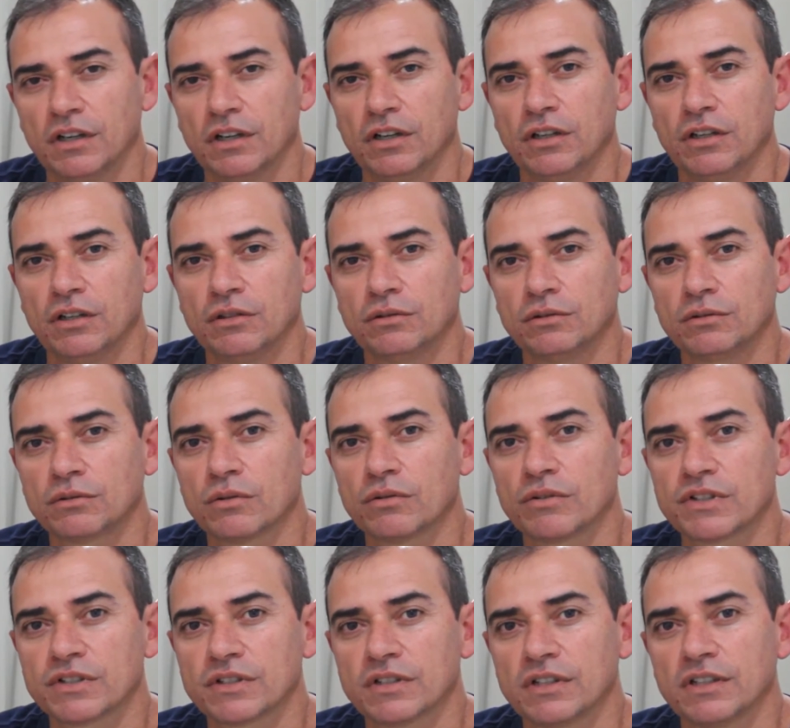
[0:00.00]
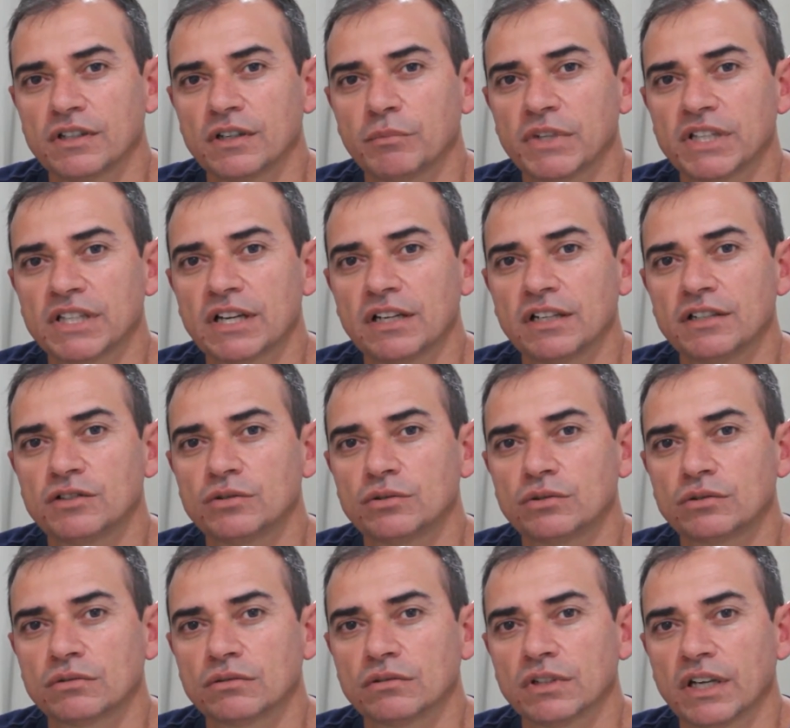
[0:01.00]
eu conquistei a medalha de
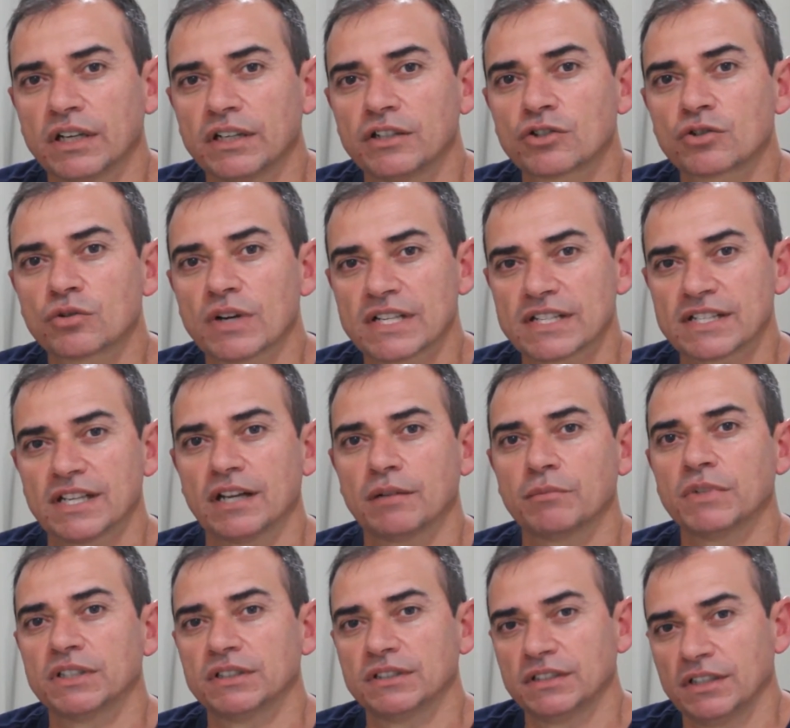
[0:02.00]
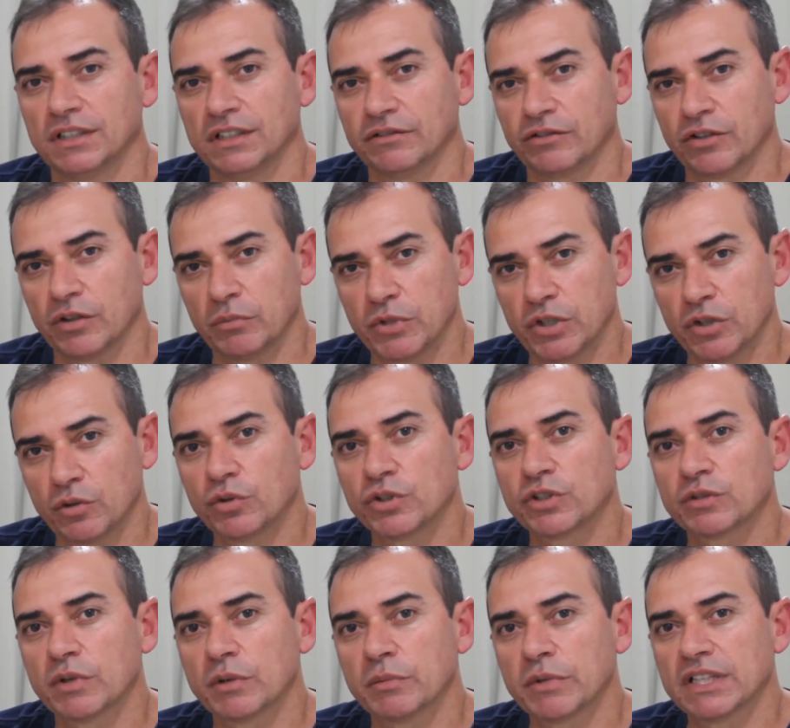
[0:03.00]
ouro lá em Joaçaba. Foi a minha
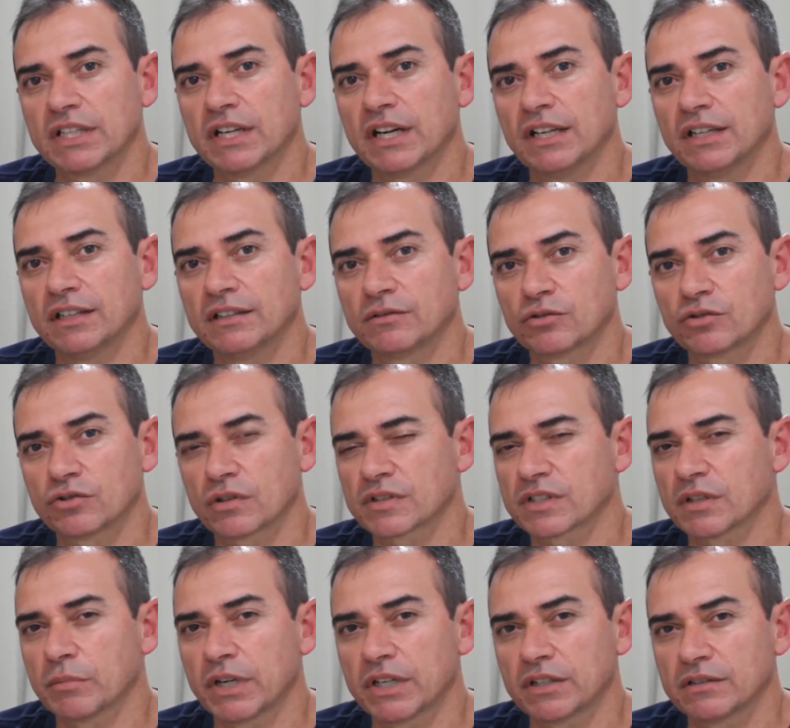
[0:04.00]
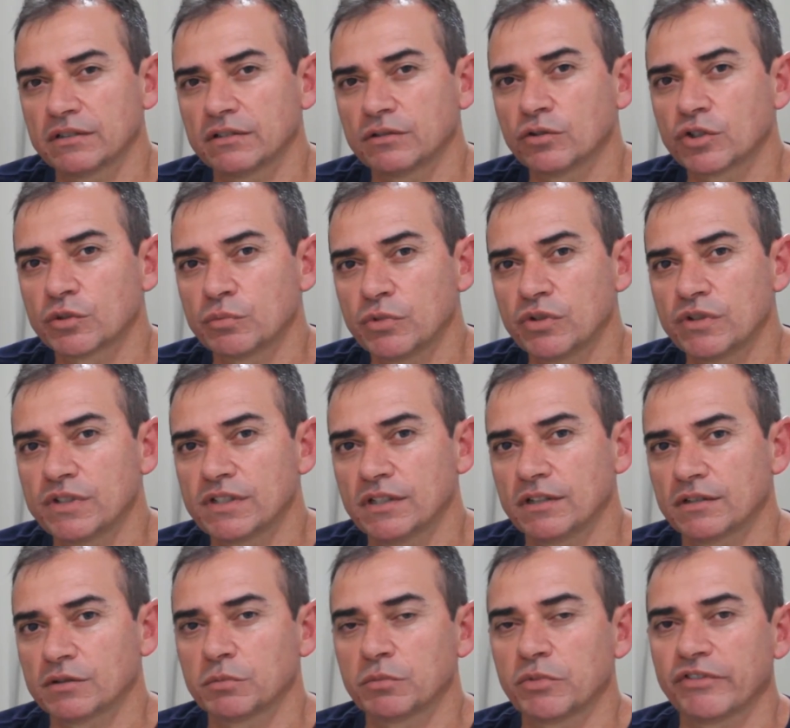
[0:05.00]
última medalha nos Jogos Abertos de
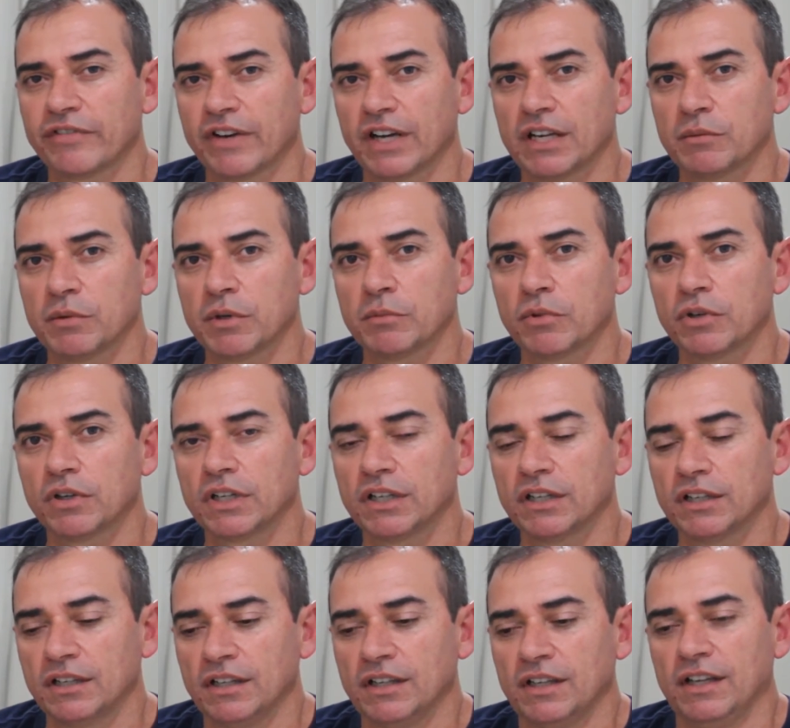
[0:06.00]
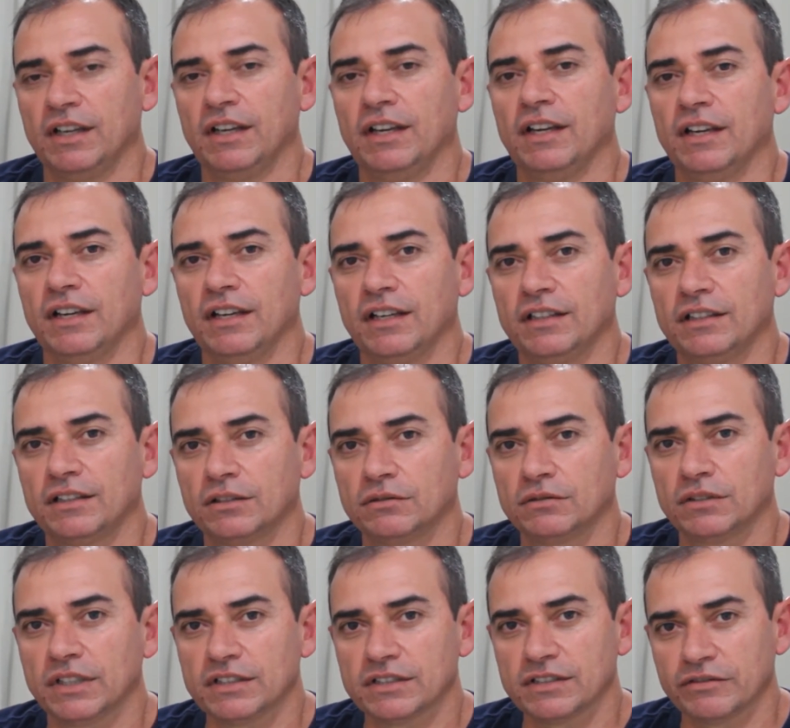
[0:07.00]
2005, se não me falha a memória.
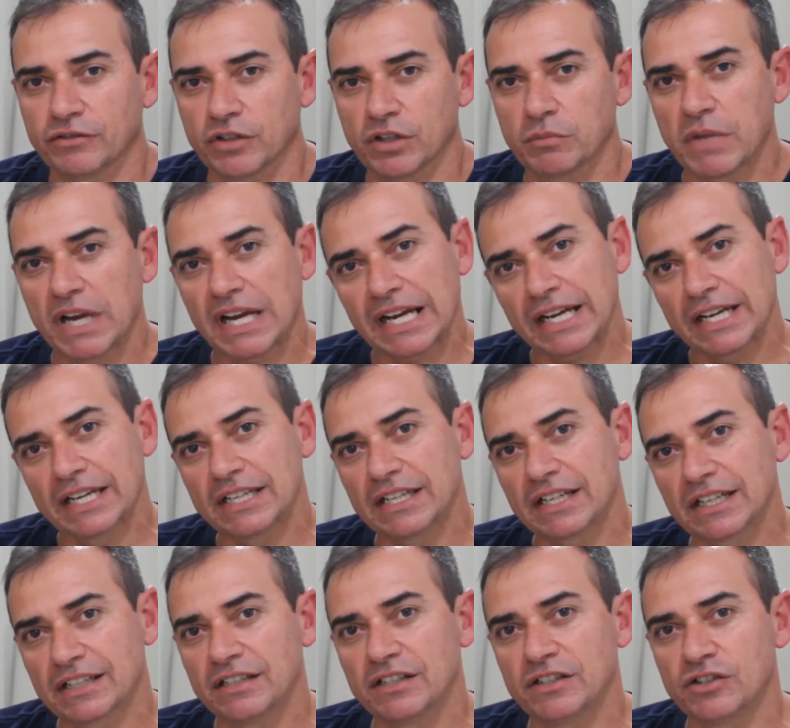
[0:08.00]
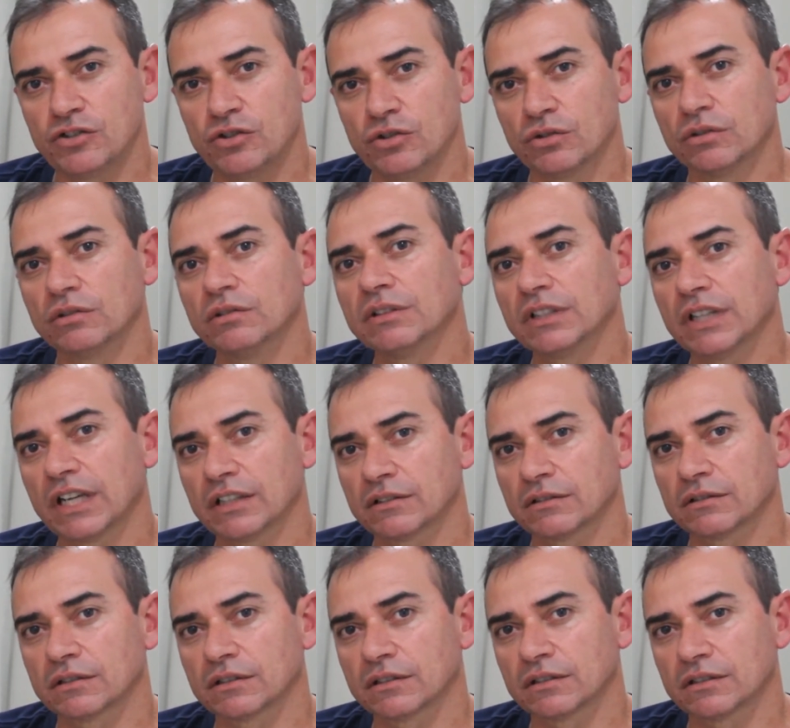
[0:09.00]
Então essa foi a minha carreira que iniciou lá
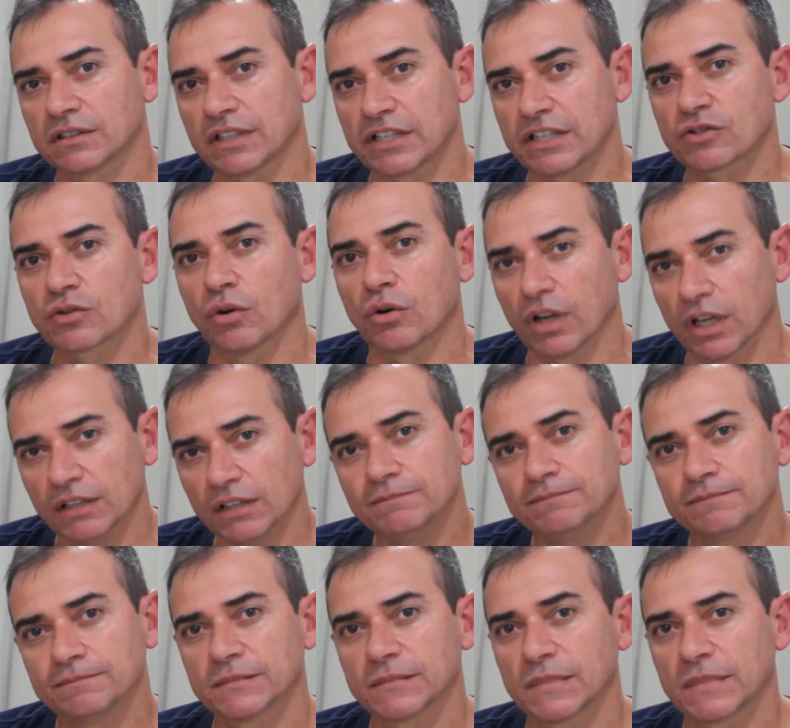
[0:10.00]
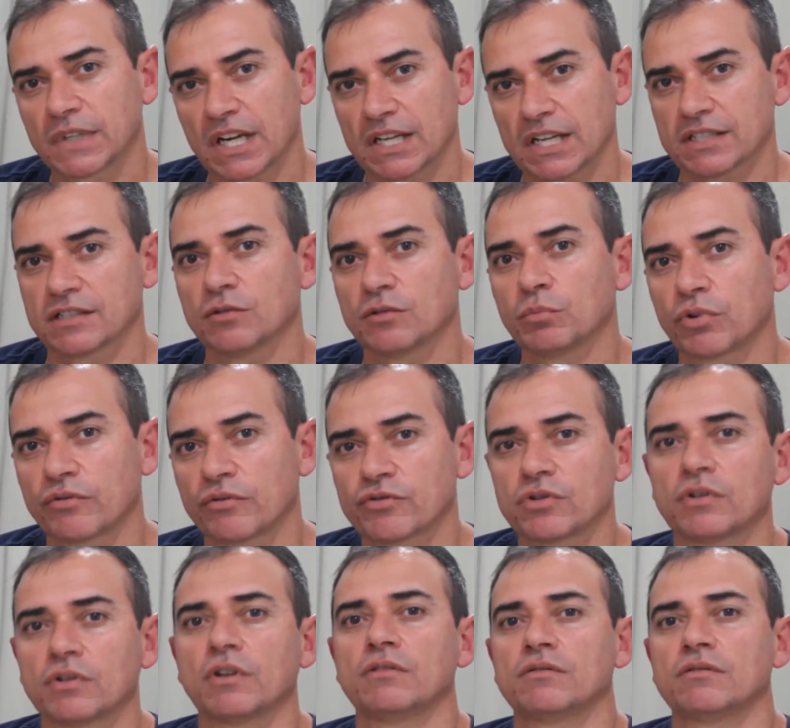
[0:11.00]
no, na escola, graças a um
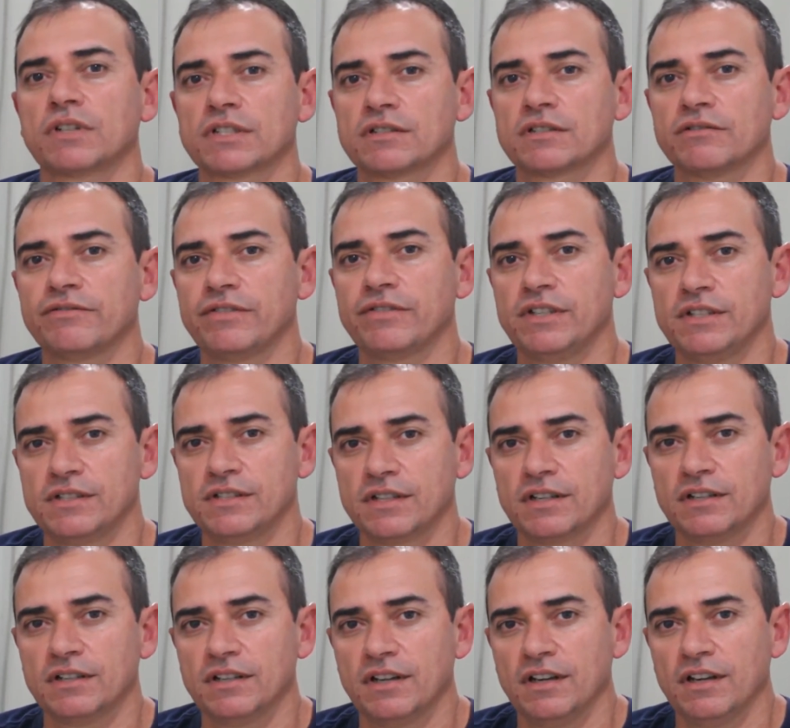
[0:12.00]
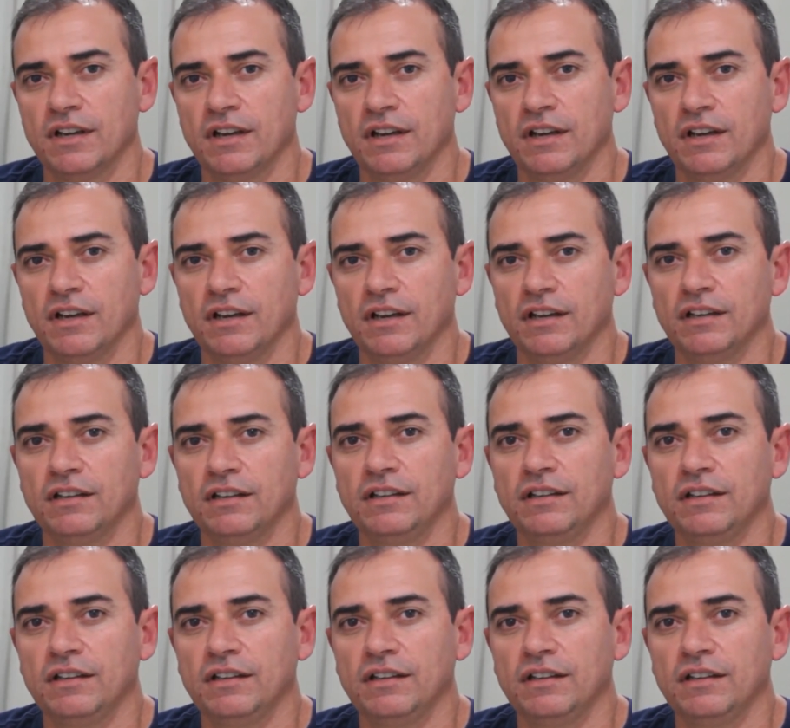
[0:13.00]
profissional de educação física, e,